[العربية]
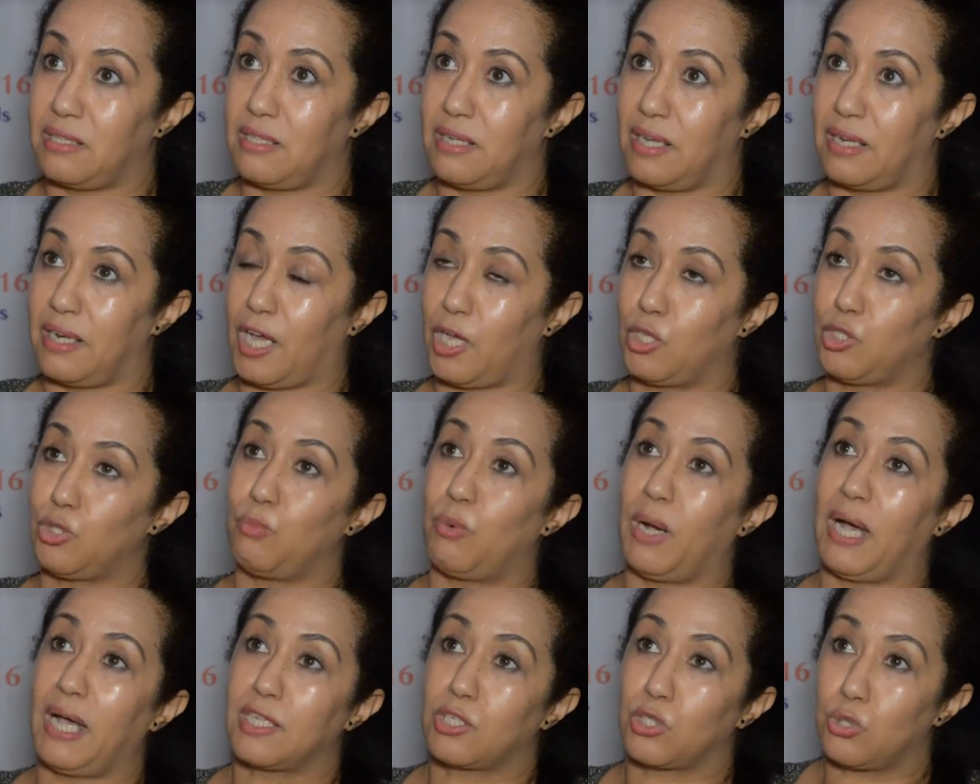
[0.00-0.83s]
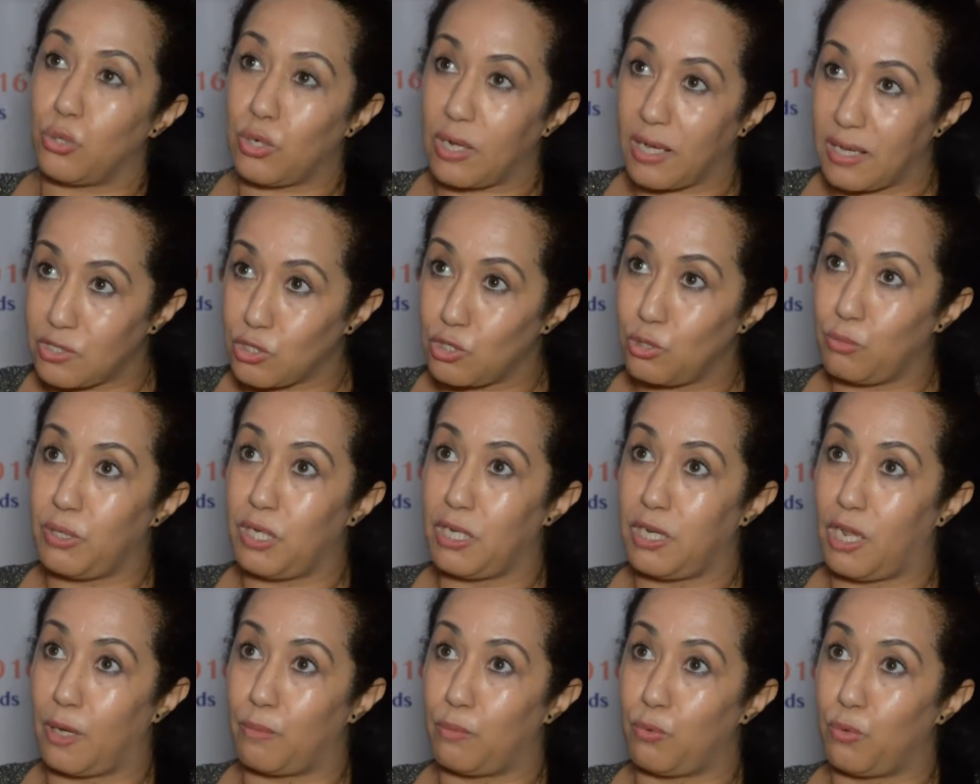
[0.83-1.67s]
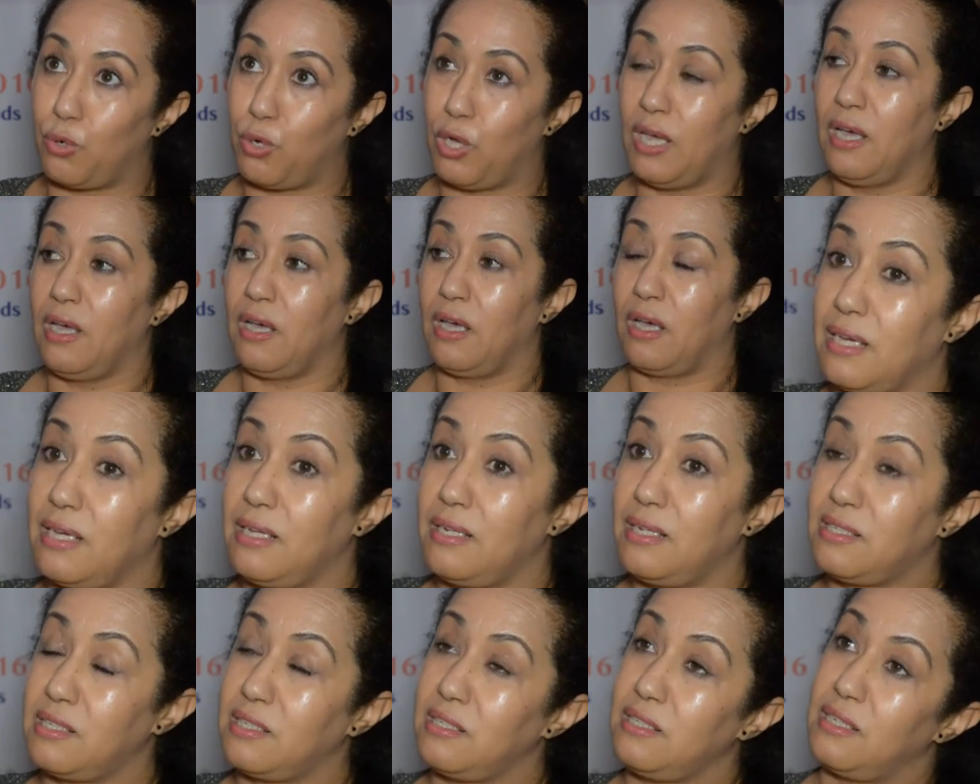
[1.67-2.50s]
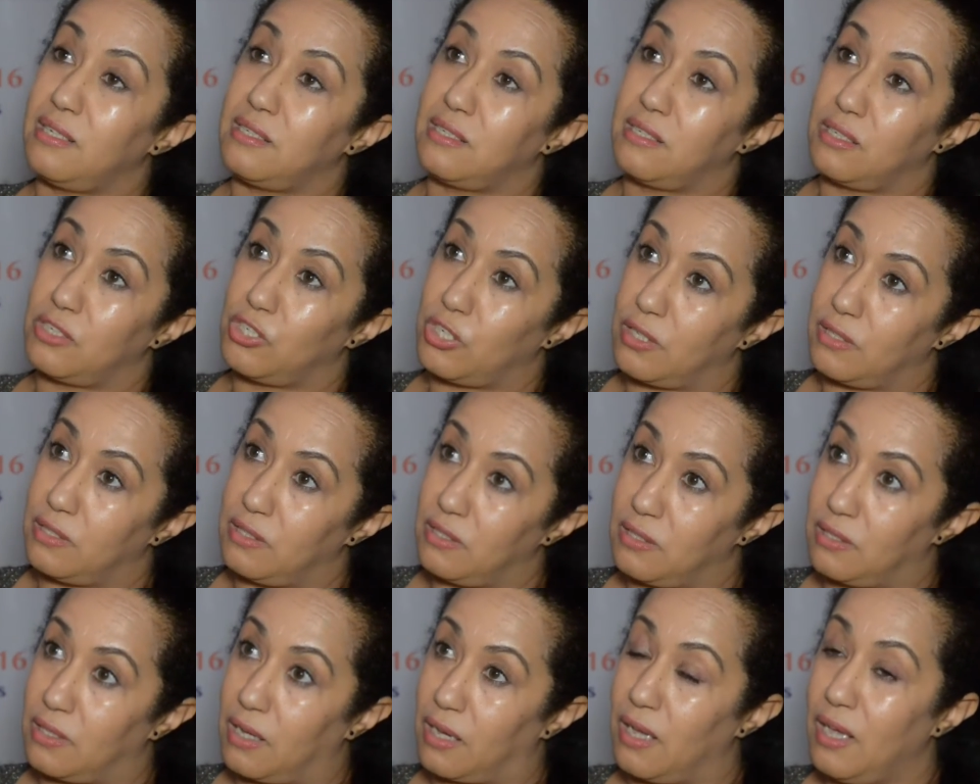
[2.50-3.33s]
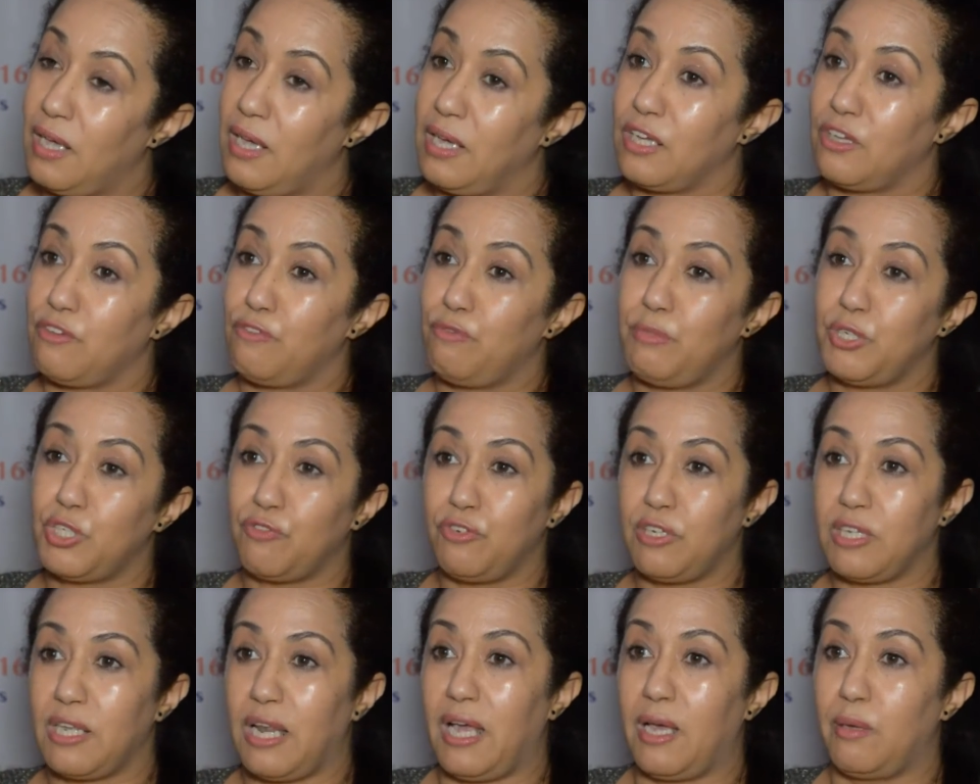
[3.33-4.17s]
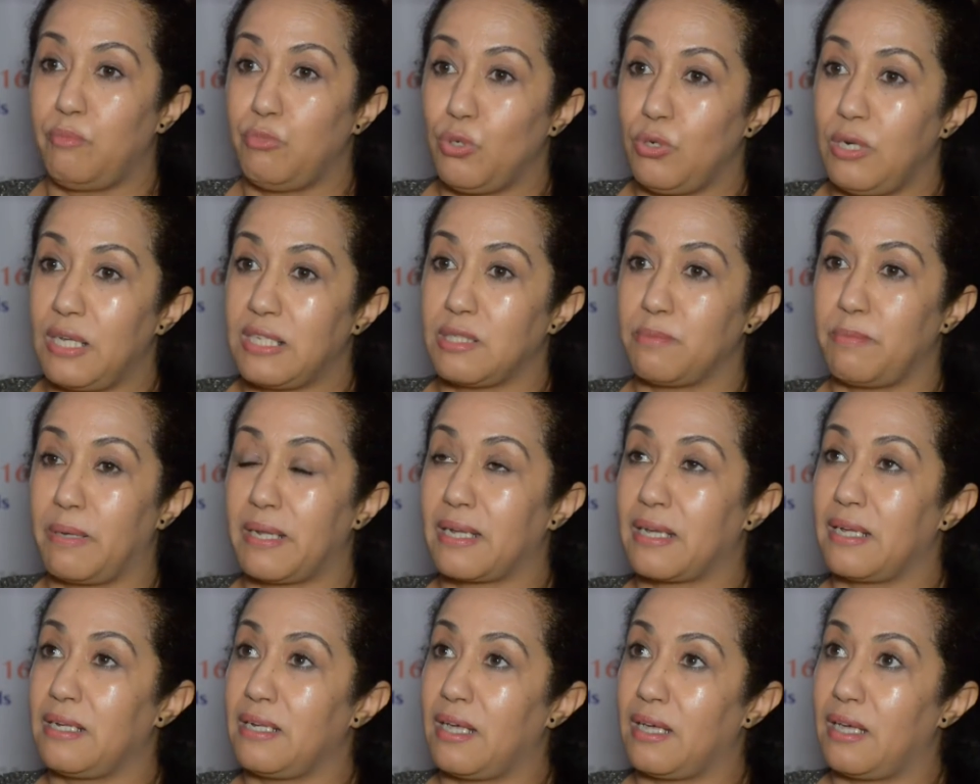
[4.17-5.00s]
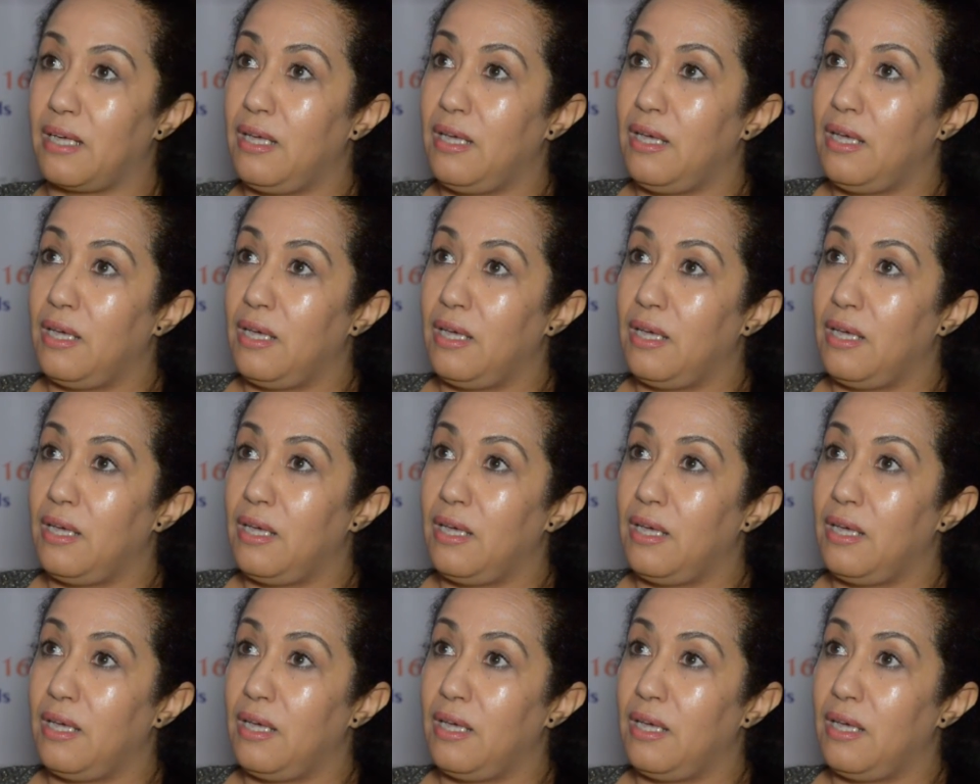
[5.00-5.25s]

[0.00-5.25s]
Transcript: ديالنا عندهم واحد الدور خاصهم يلعبوه كاينه سياسه جديده كيف ما شفنا الحمد لله تبارك الله